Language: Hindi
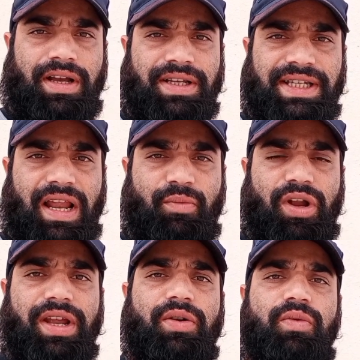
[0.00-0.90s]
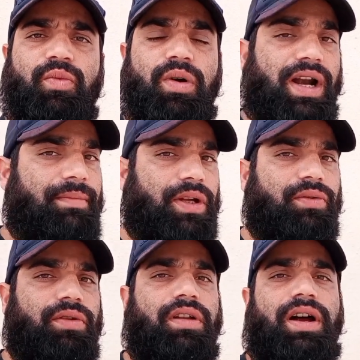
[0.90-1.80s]
असलम
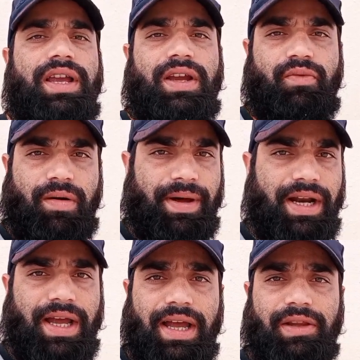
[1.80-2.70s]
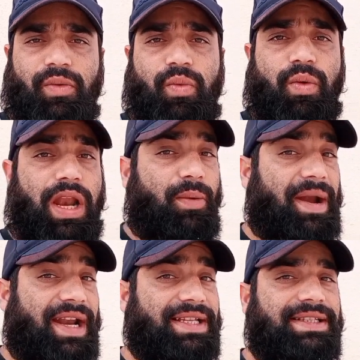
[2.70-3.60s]
वरहमतुल्लाहि वबरकातु हेलो
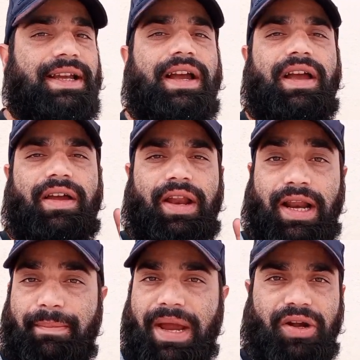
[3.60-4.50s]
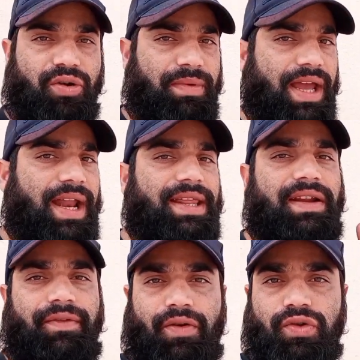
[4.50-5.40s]
फ्रेंड्स वेलकम बैक टू माय
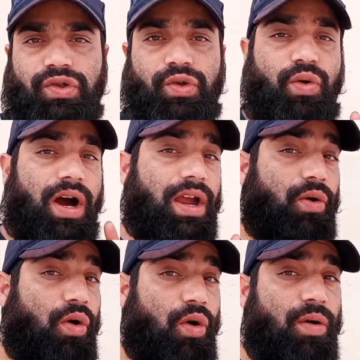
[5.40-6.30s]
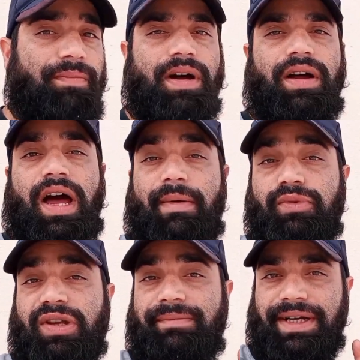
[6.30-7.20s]
अदर वीडियो सो आई होप आप
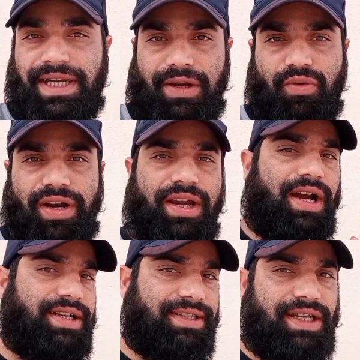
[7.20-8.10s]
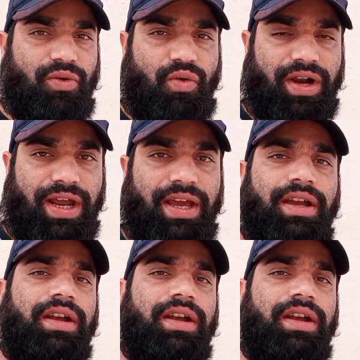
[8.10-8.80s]
लोग सब ठीक होंगे अच्छे से होंगे